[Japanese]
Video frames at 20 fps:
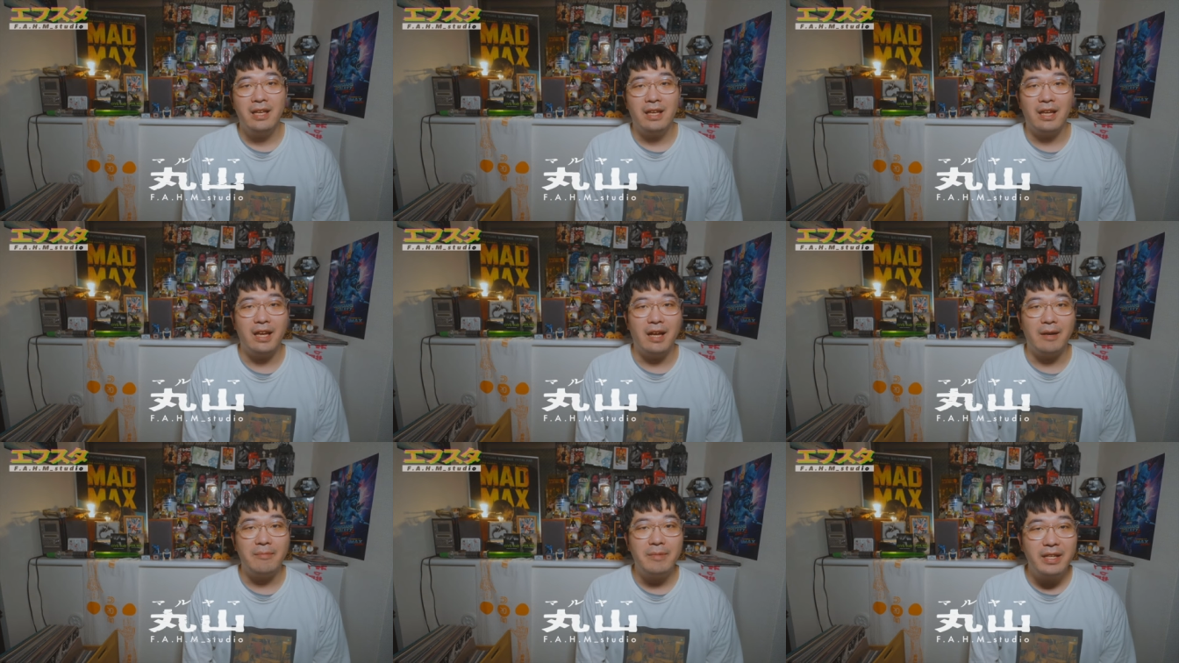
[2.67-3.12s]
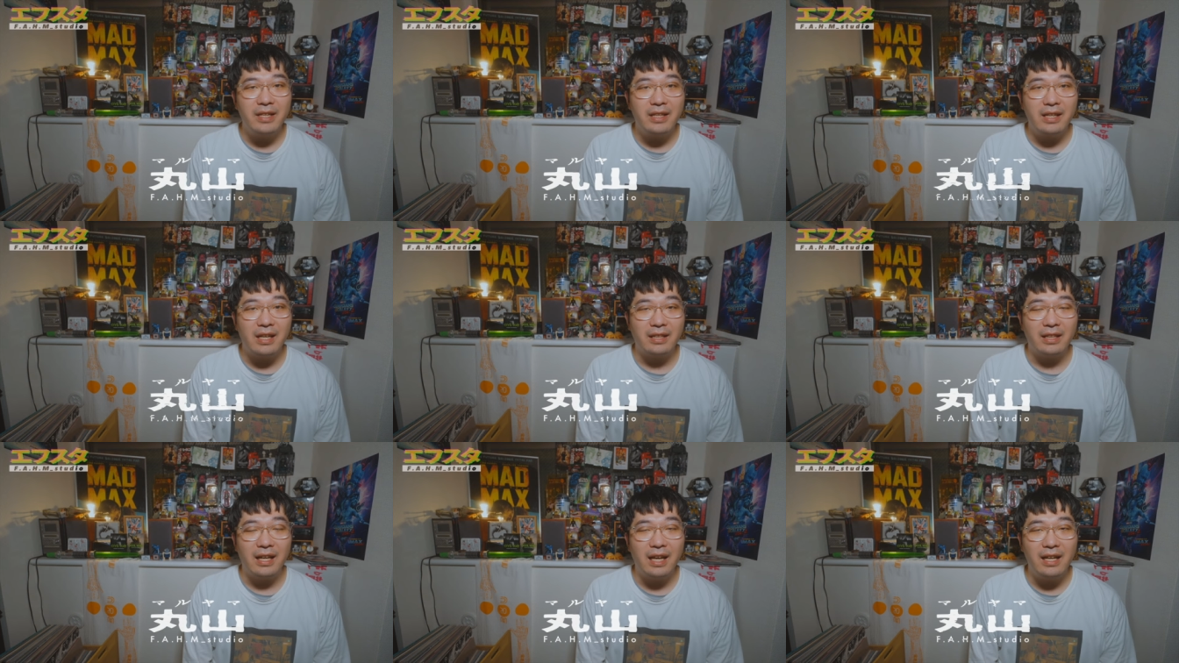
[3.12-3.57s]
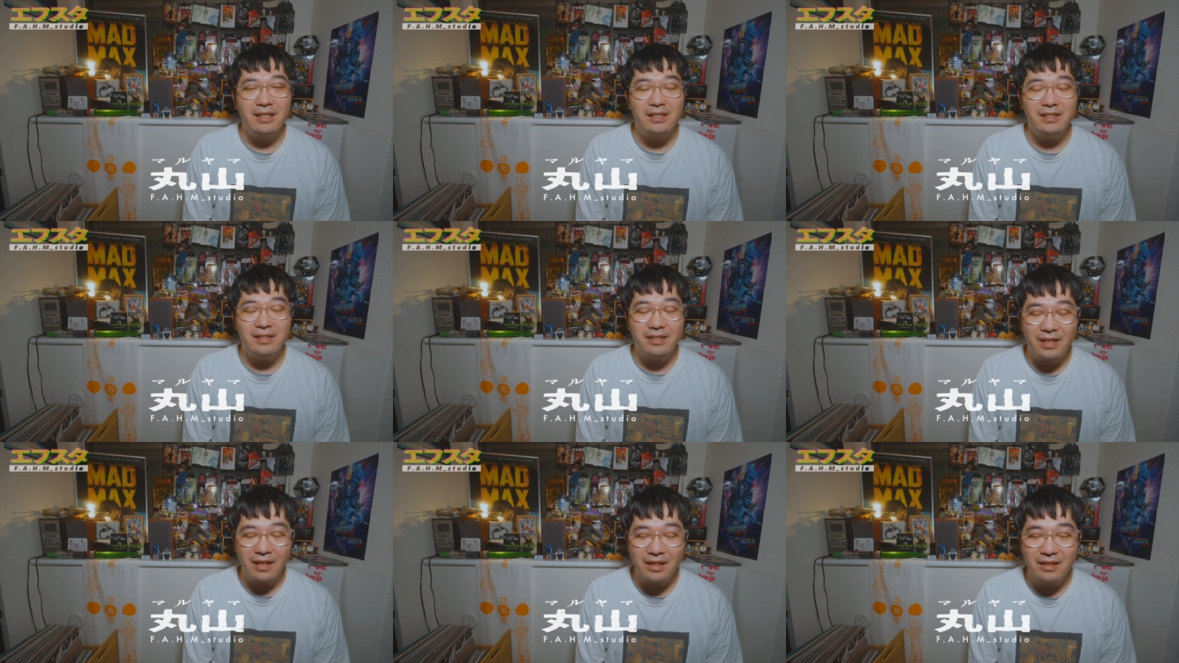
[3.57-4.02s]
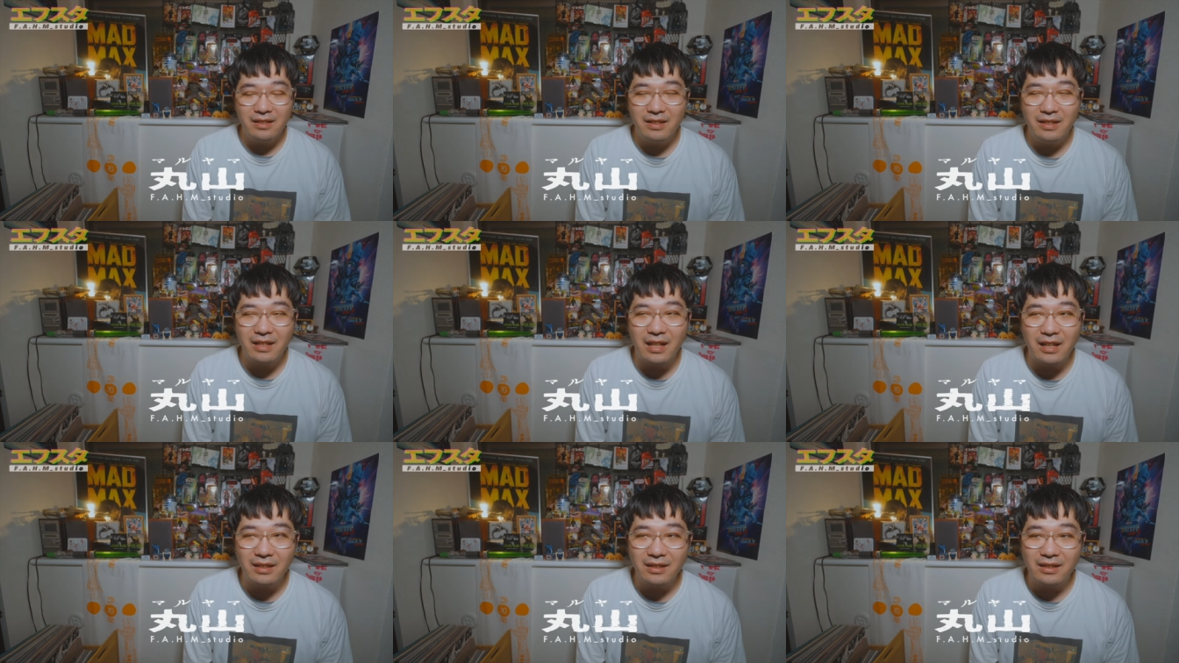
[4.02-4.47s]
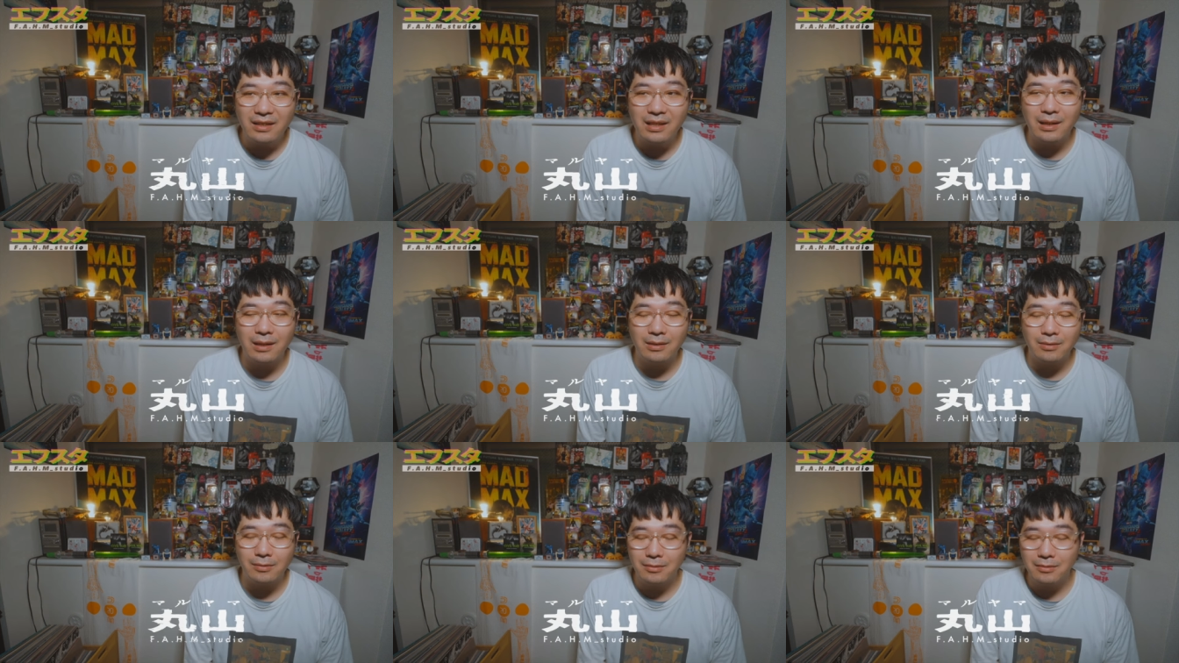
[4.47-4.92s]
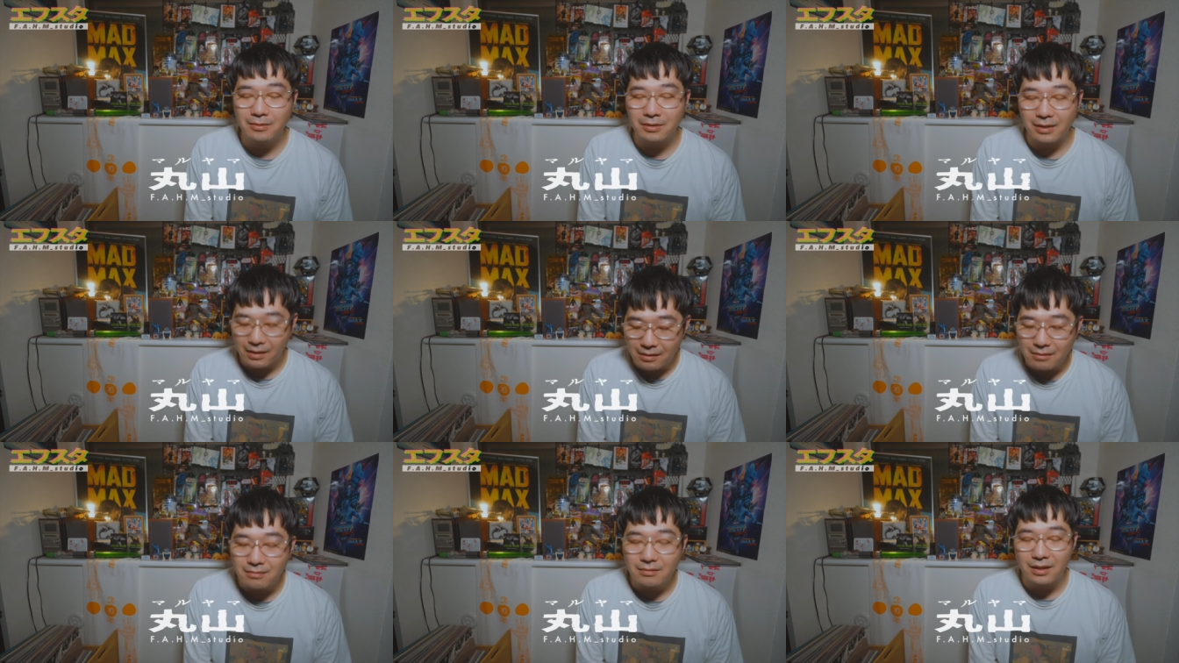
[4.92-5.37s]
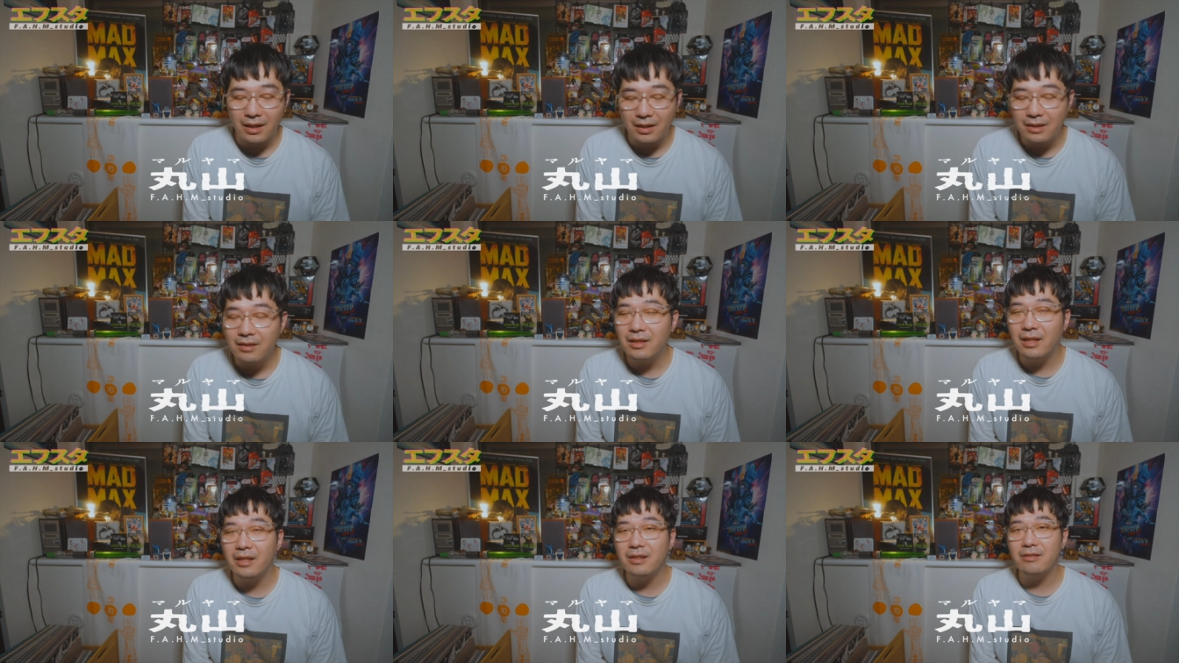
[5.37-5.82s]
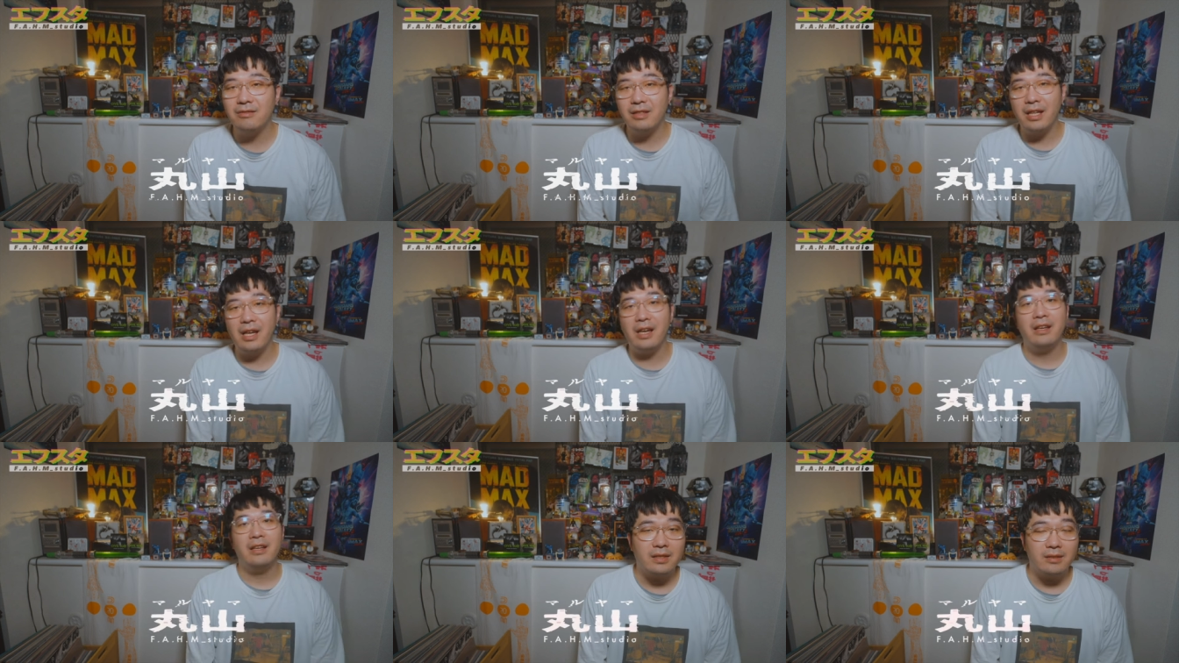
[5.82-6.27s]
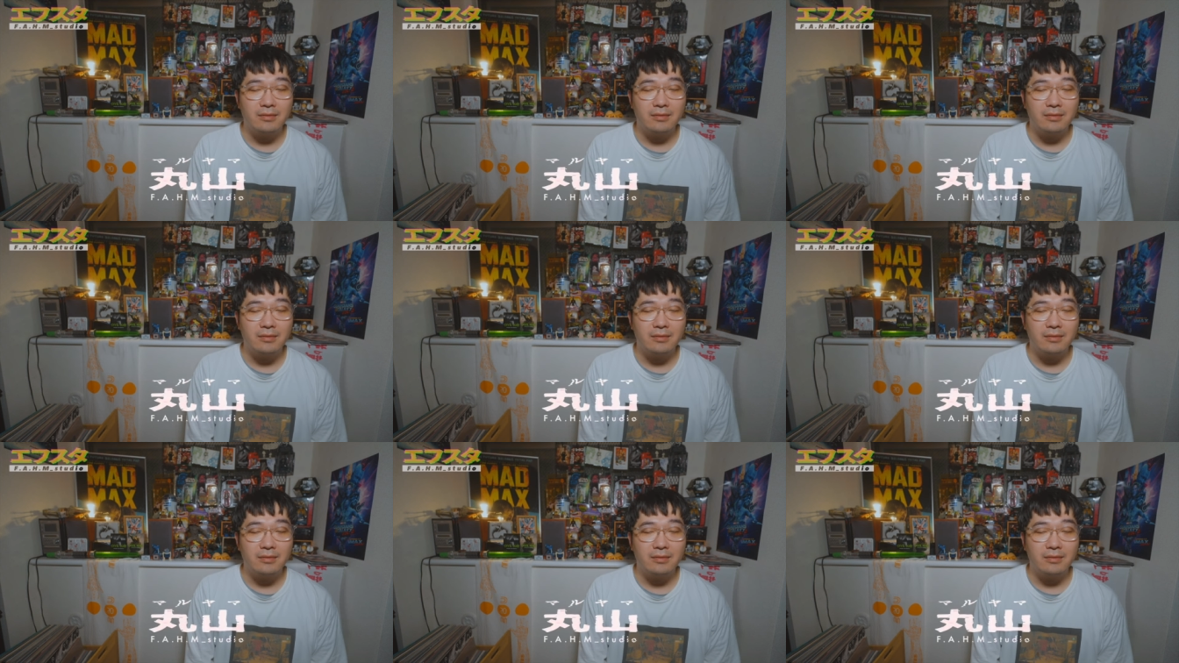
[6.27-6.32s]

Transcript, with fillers: えアメリカが内戦になったらどうなるんだっていうね、